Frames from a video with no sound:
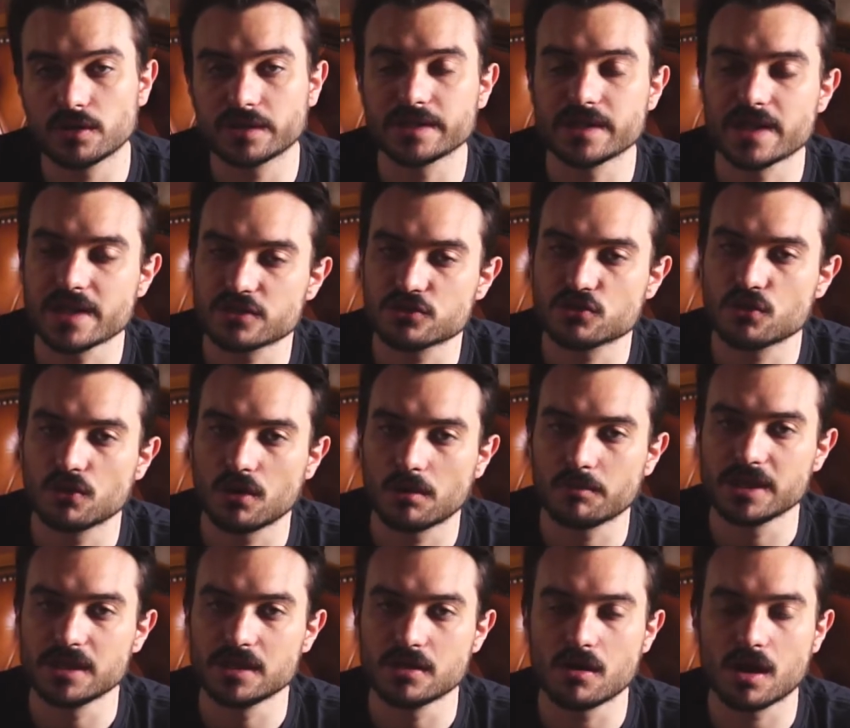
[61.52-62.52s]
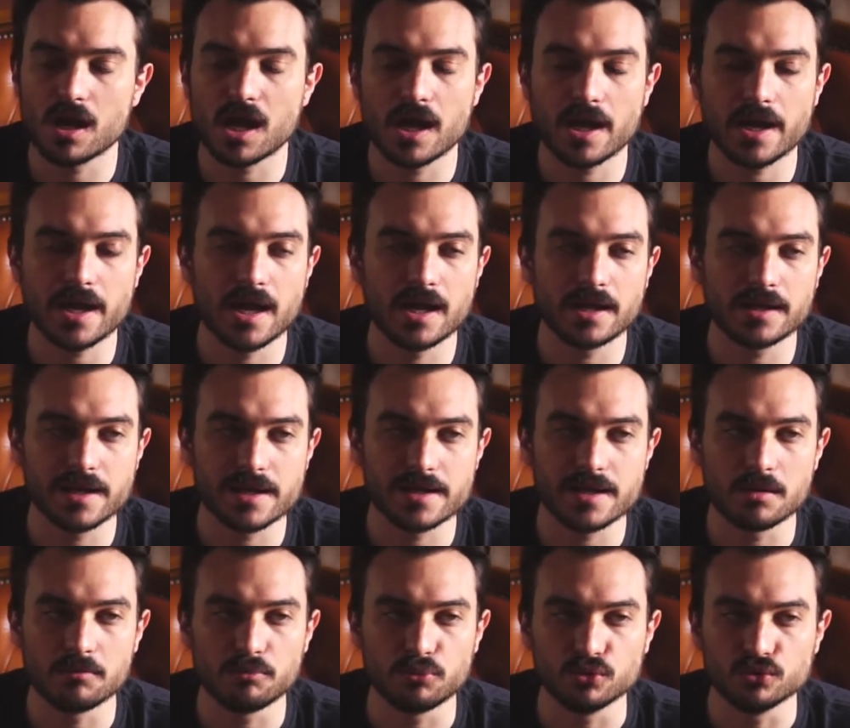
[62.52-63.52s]
riescono a migliorare anche
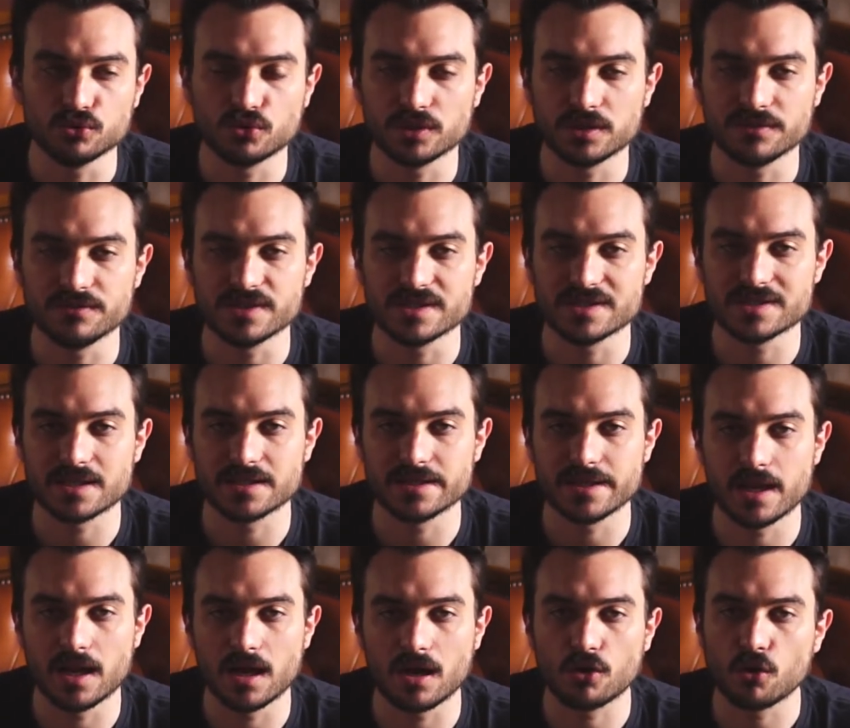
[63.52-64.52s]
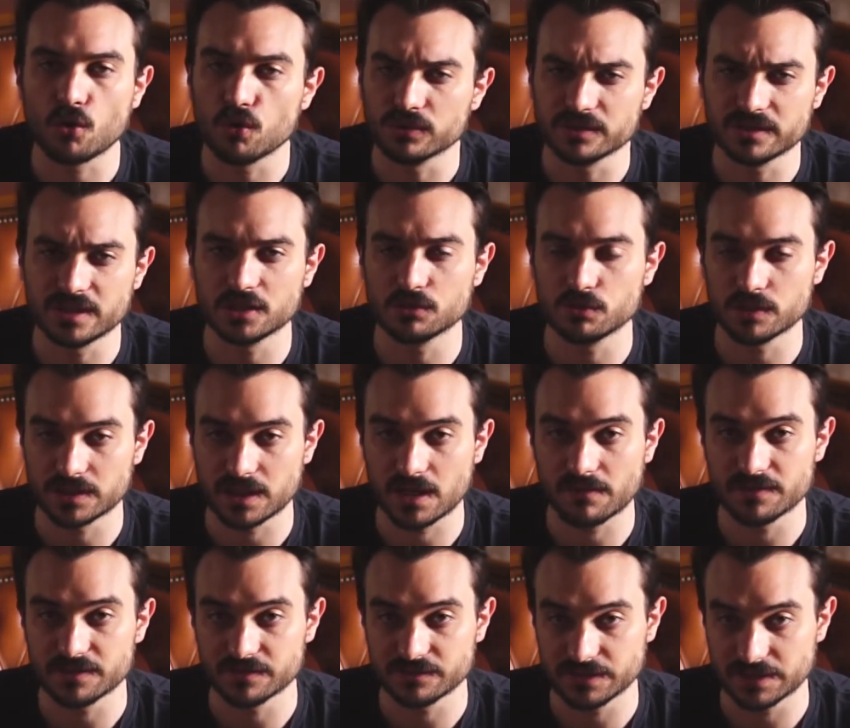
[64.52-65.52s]
dal punto di vista della
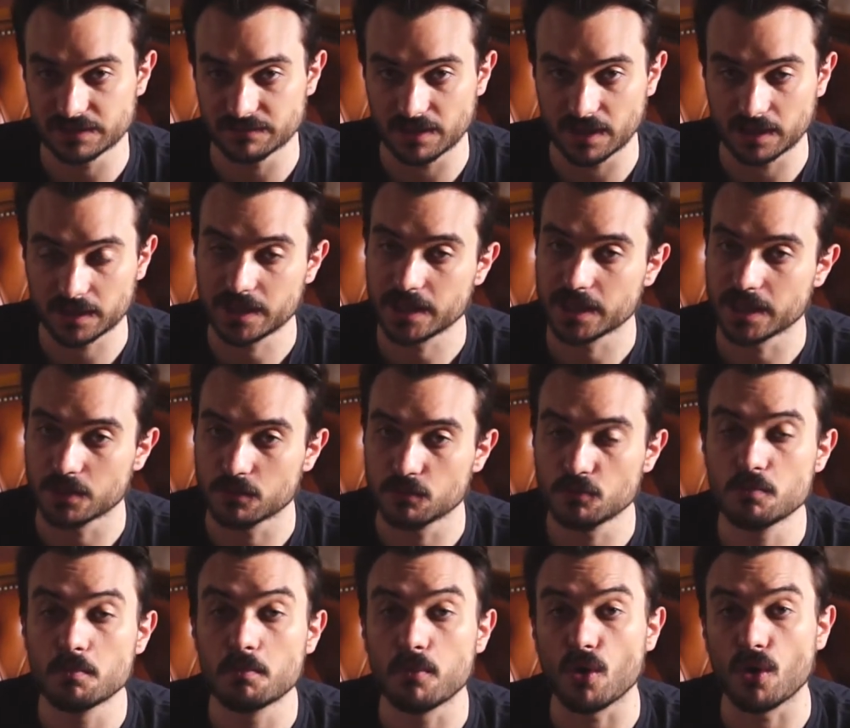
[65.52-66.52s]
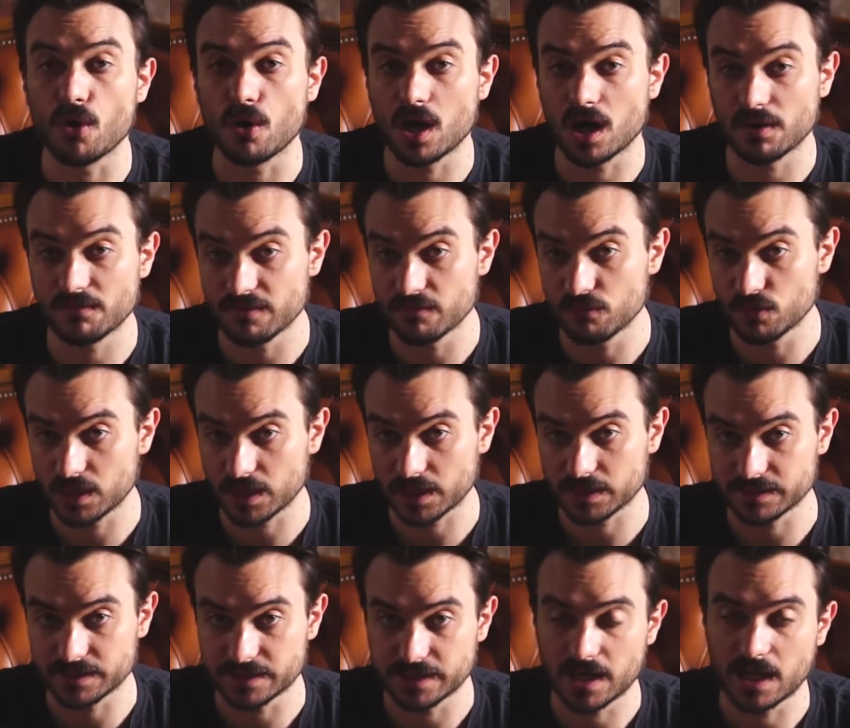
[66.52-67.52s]
continuità visiva, che un po' avevo
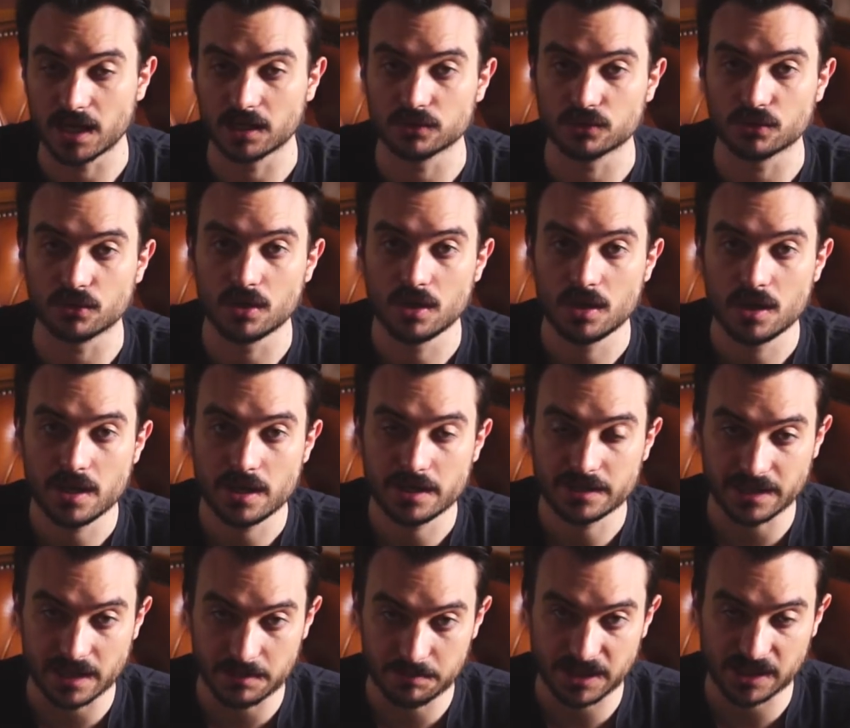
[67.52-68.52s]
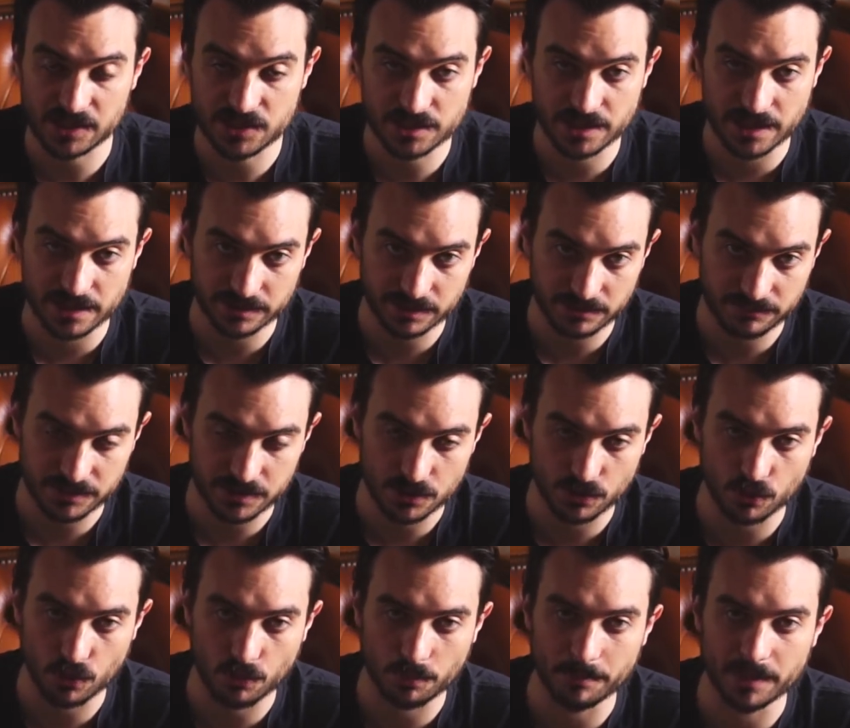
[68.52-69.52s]
criticato nei precedenti
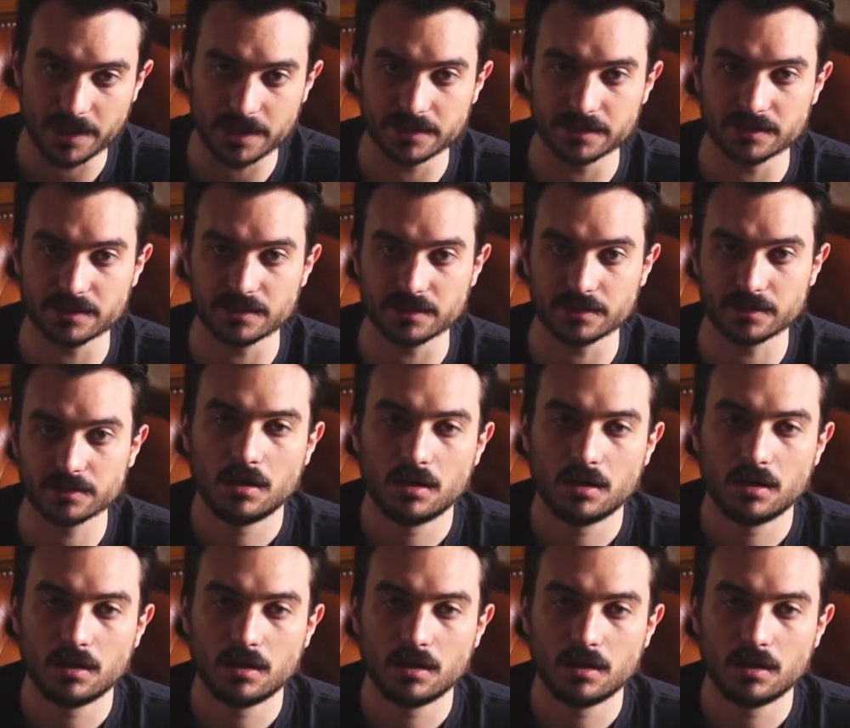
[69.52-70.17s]
videocommenti.